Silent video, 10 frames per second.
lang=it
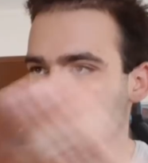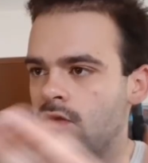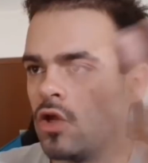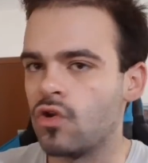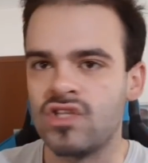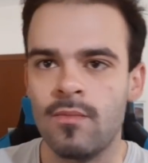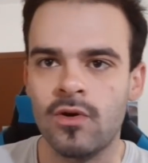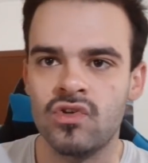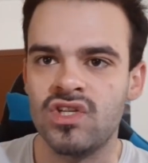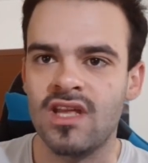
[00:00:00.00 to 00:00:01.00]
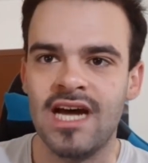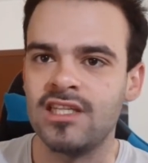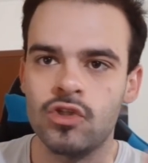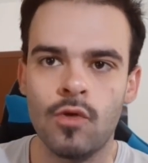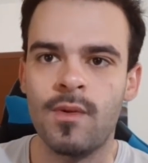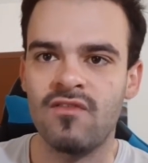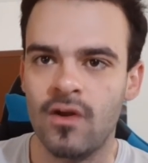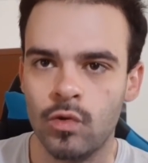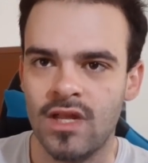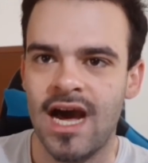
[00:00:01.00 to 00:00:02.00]
Io l'ho sempre considerati
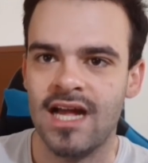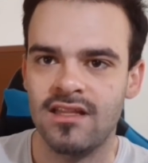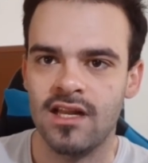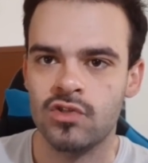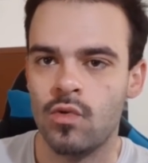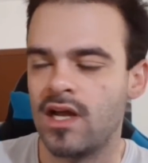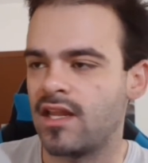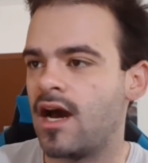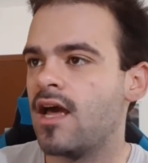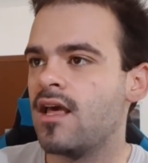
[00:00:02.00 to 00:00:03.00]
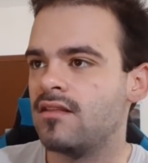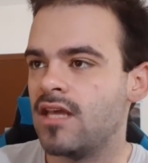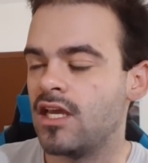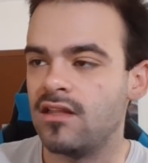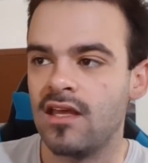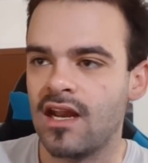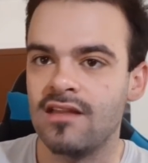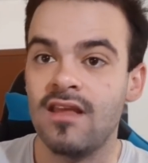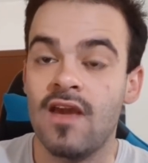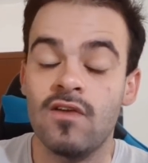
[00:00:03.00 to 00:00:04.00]
sopravvalutati la squadra dei, dei
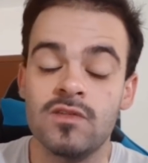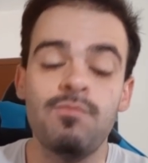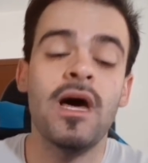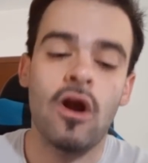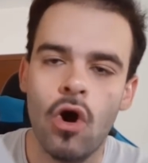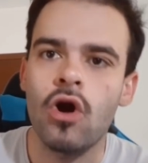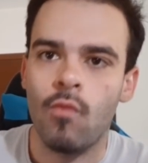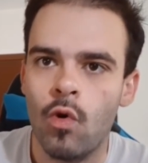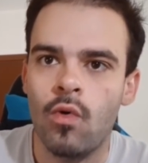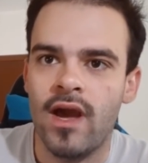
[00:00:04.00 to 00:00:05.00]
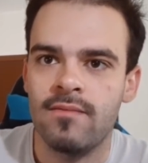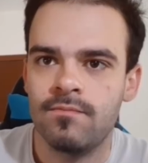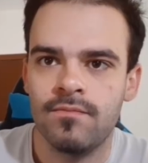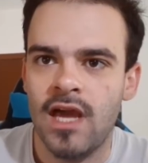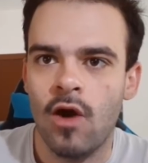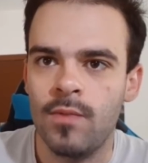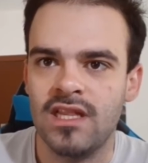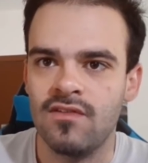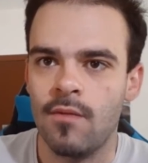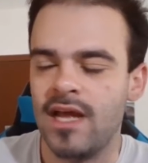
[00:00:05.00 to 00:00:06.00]
Red Davis. Però comunque, eh,
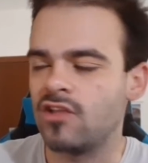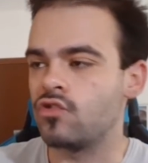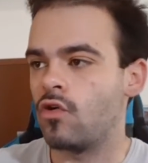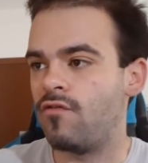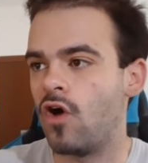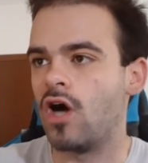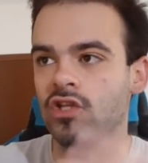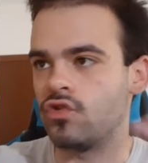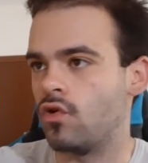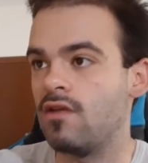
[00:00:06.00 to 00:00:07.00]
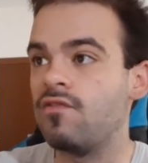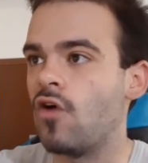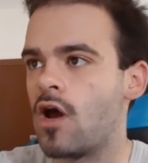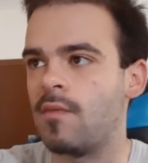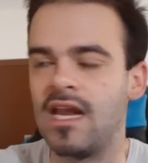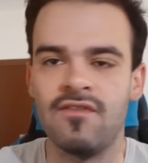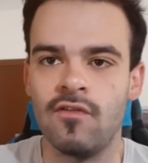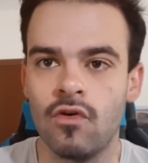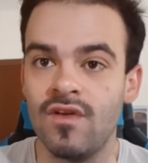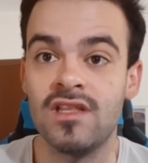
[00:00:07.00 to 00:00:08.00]
obiettivamente, sono forti, sono in forma,
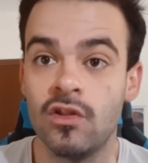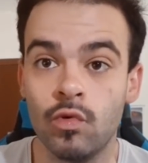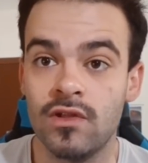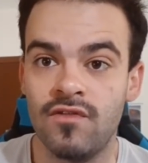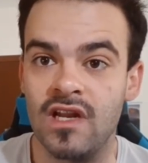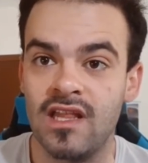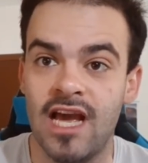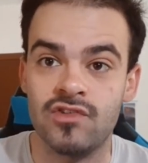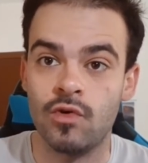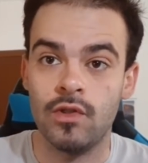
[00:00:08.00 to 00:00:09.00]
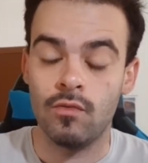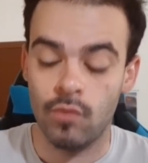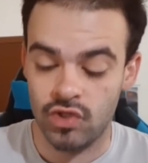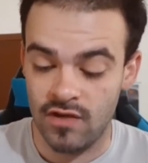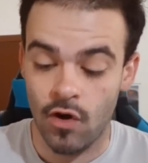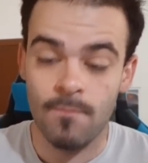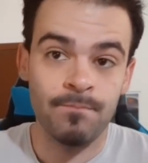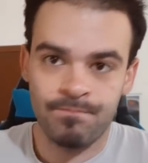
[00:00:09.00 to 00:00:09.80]
l'avevano vinte tutte fino adesso, quindi un motivo